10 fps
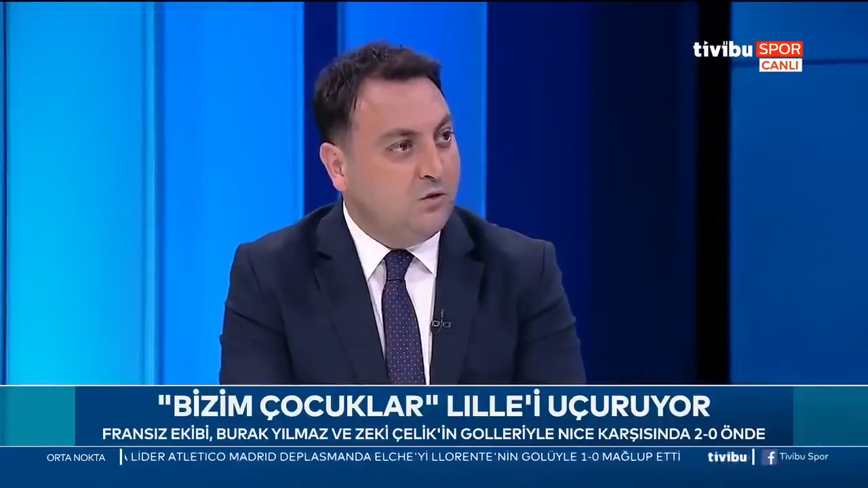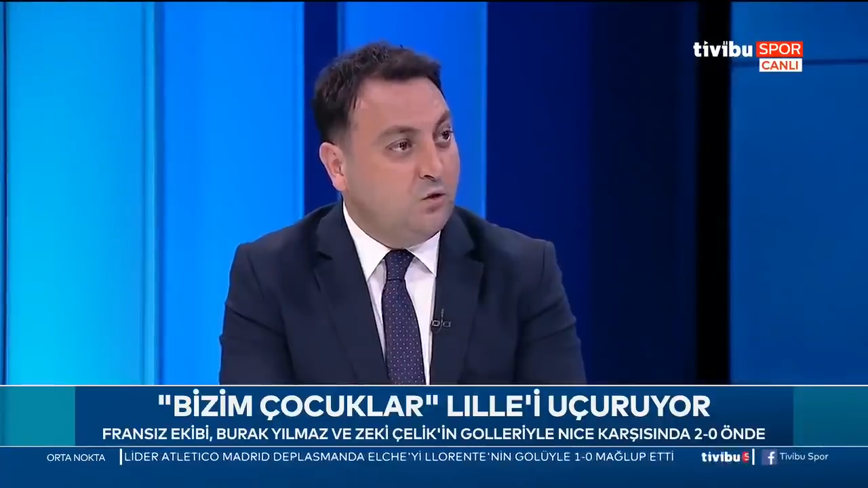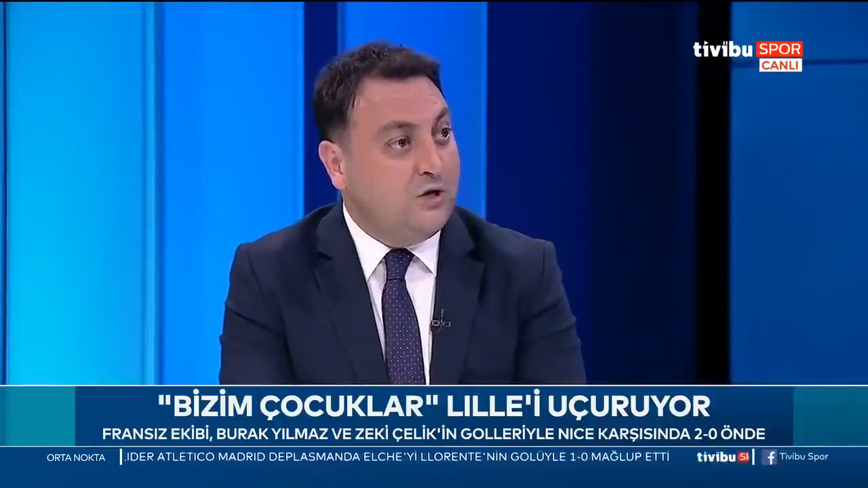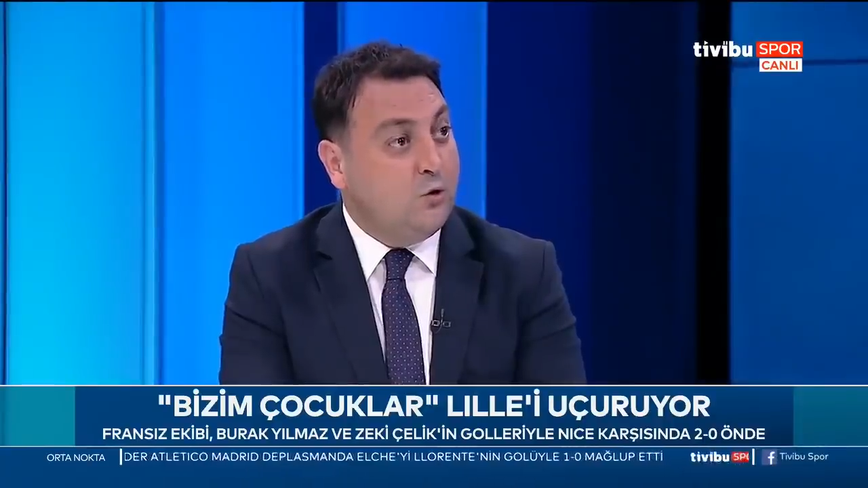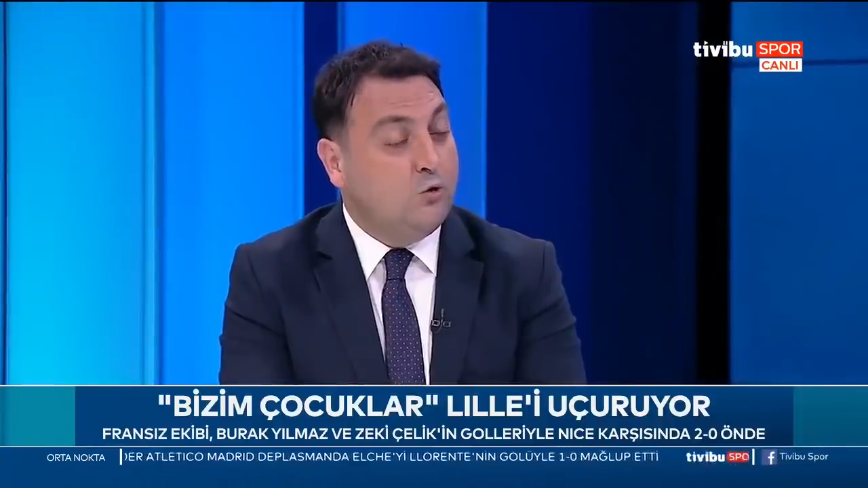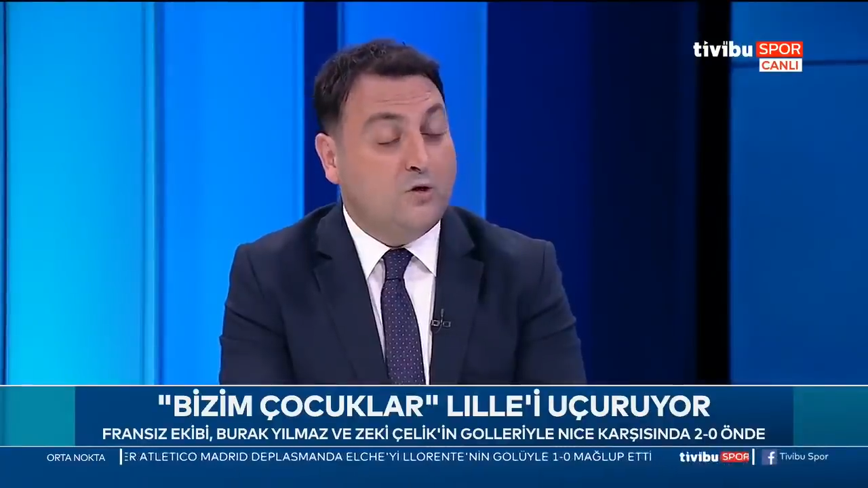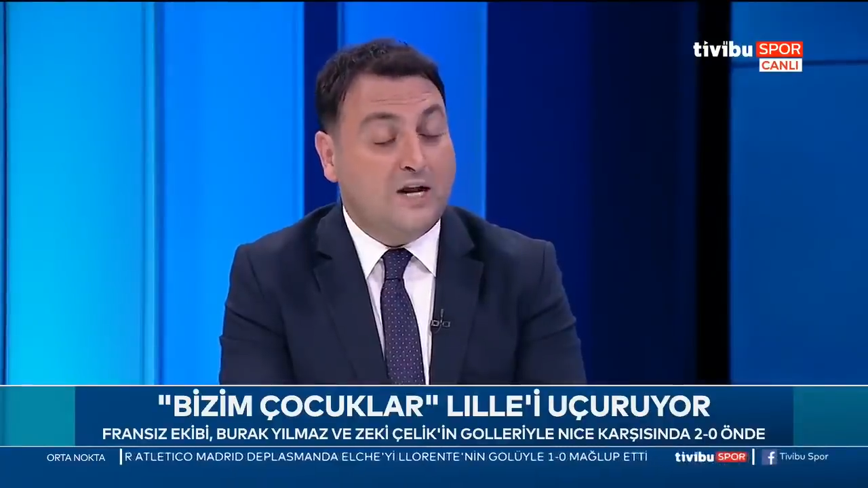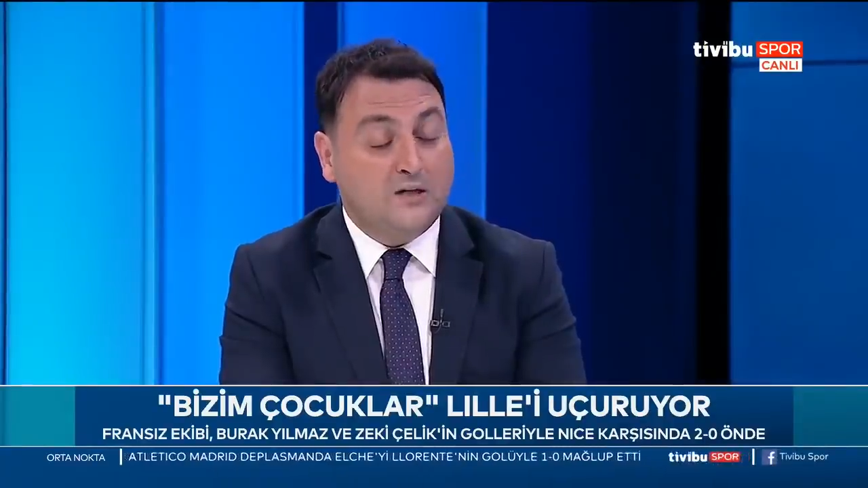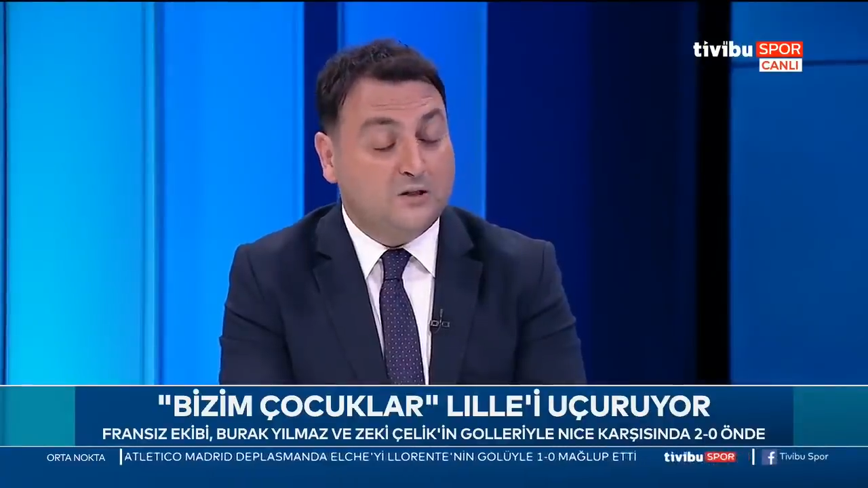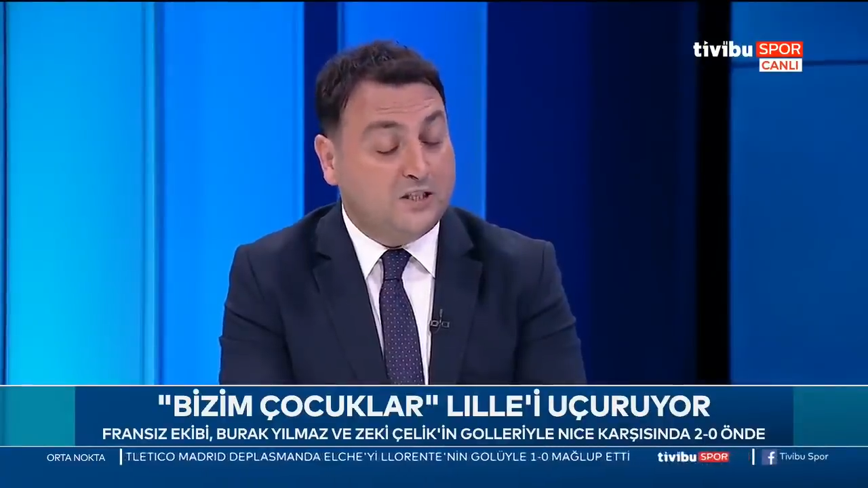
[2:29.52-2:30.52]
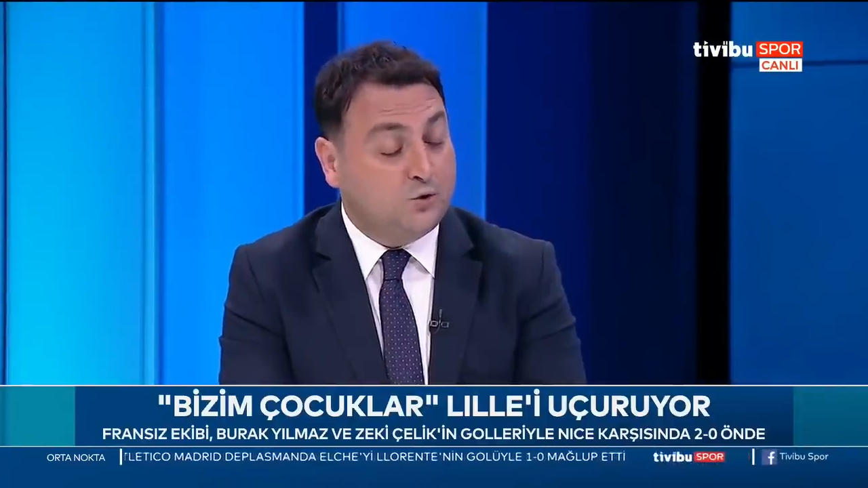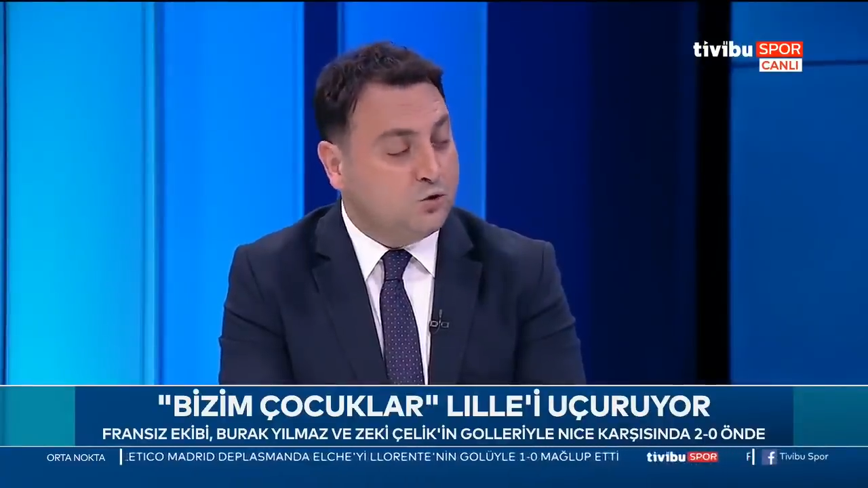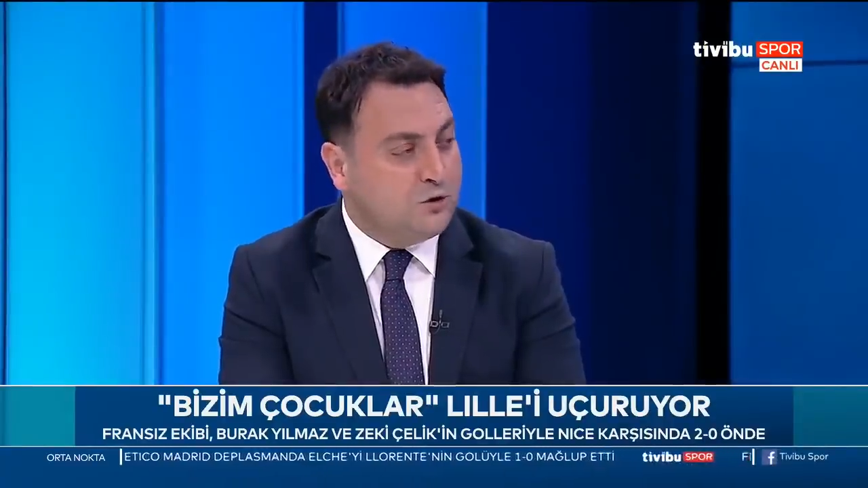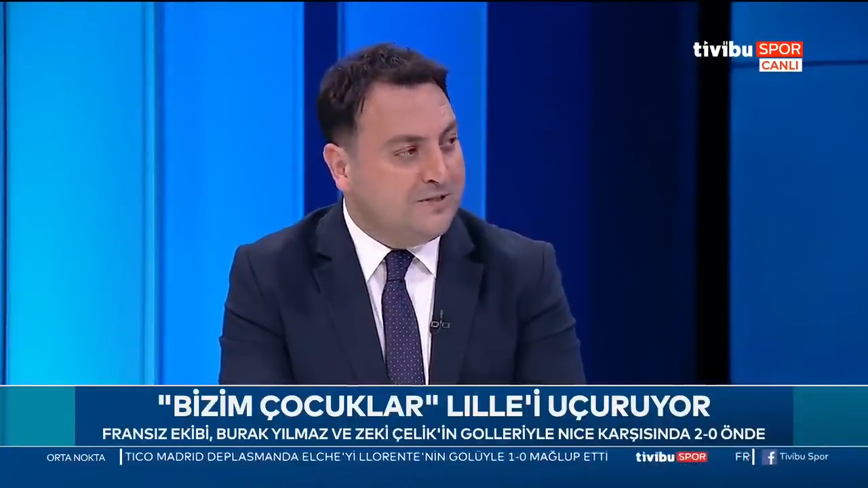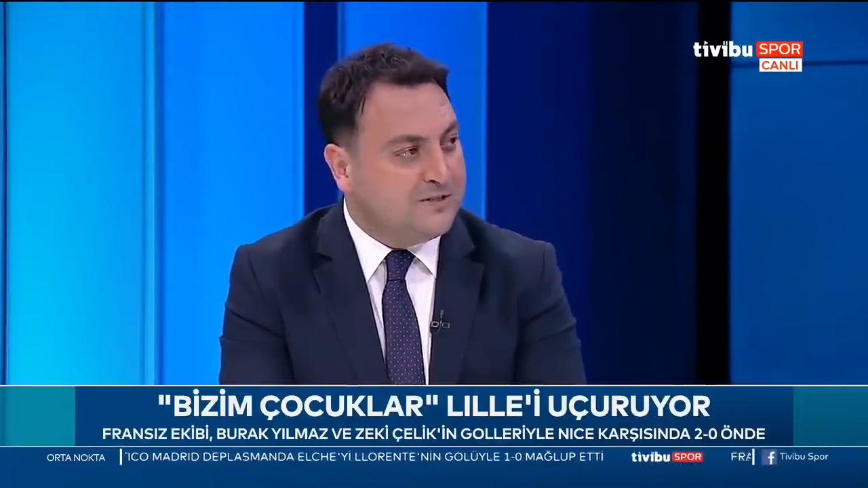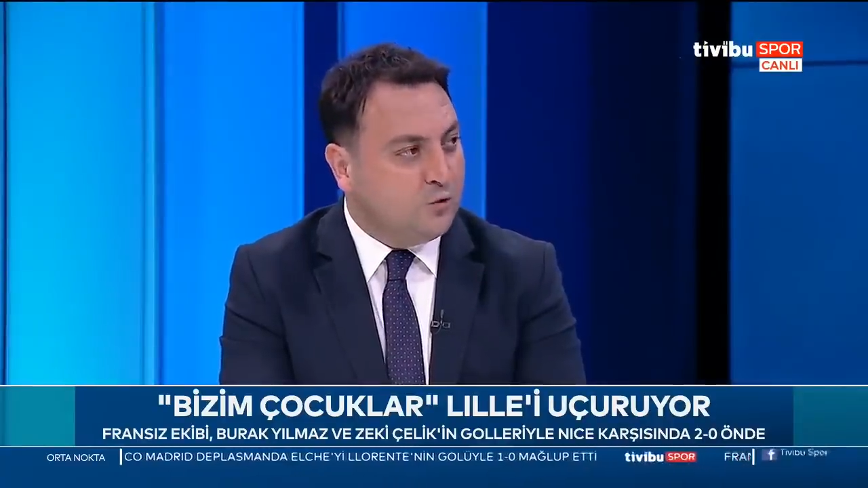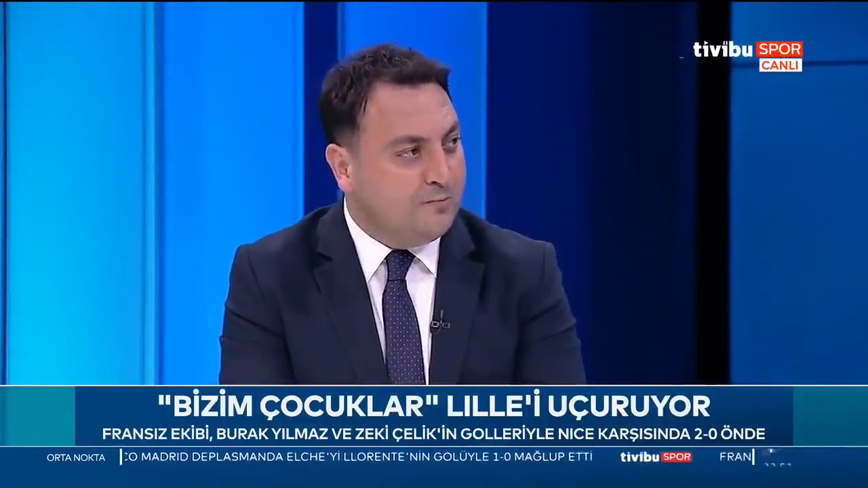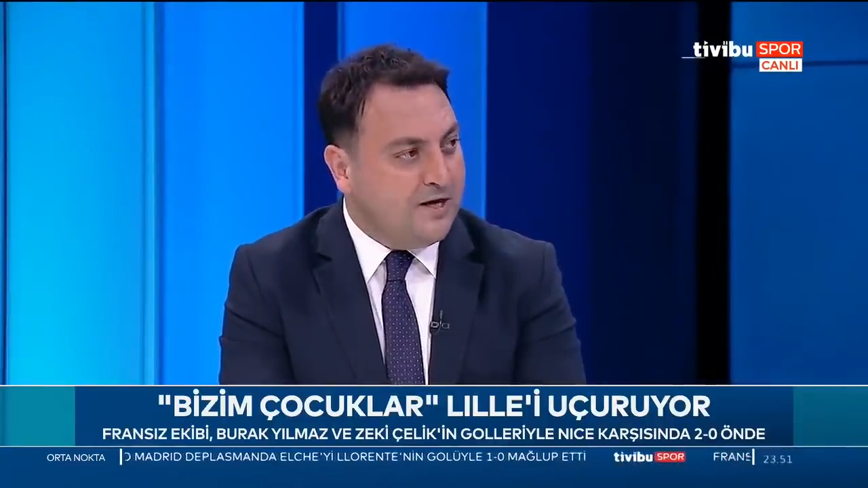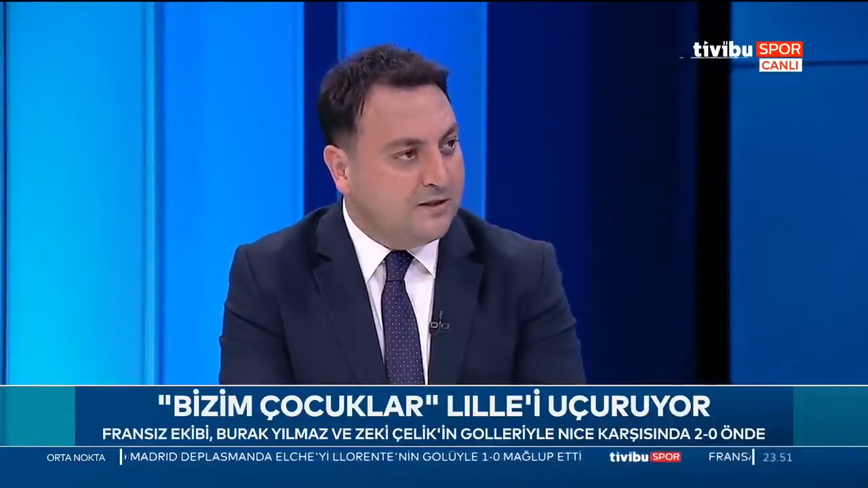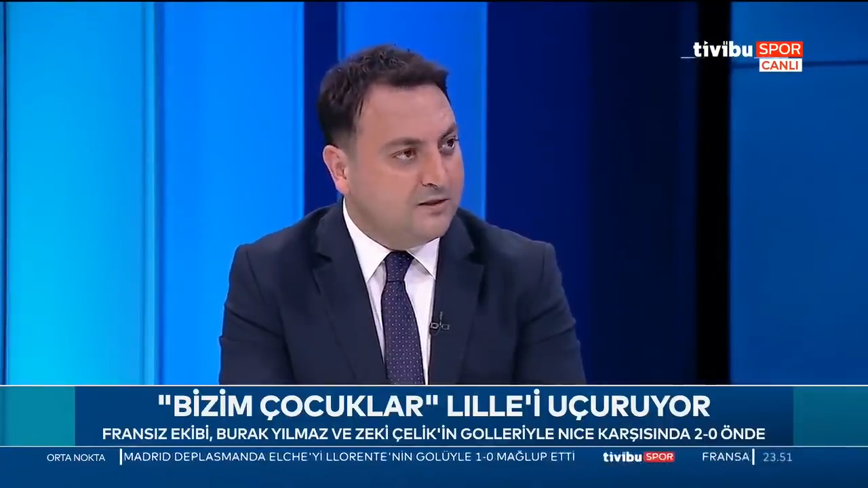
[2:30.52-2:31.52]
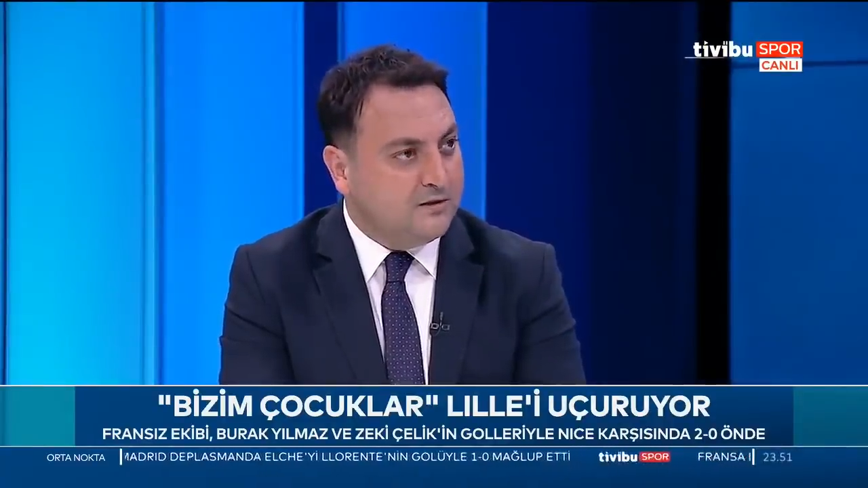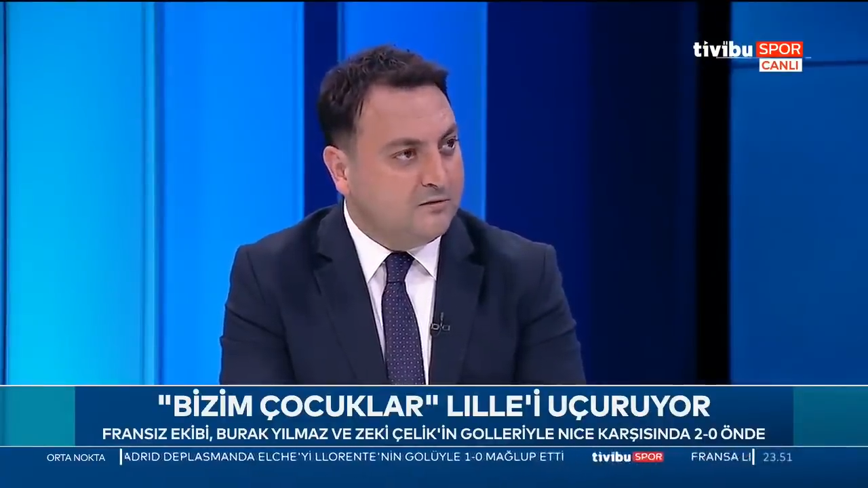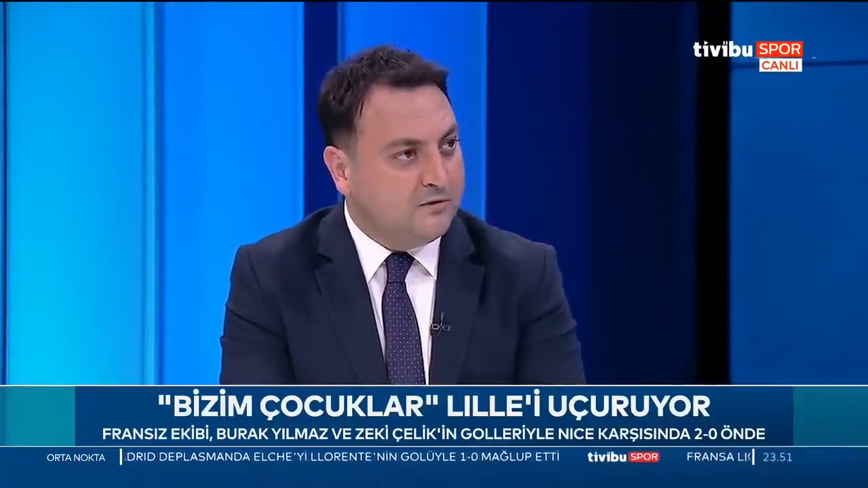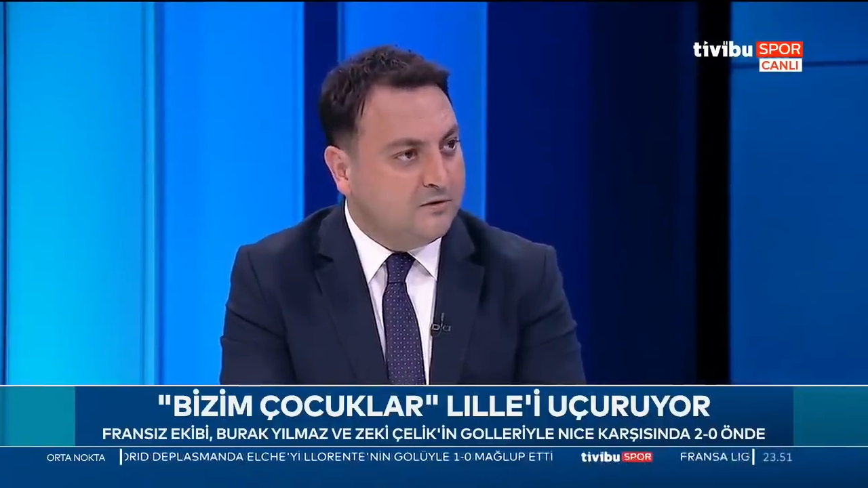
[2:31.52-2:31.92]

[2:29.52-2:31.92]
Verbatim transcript: Aurelien Şeji o zaman stoperdi.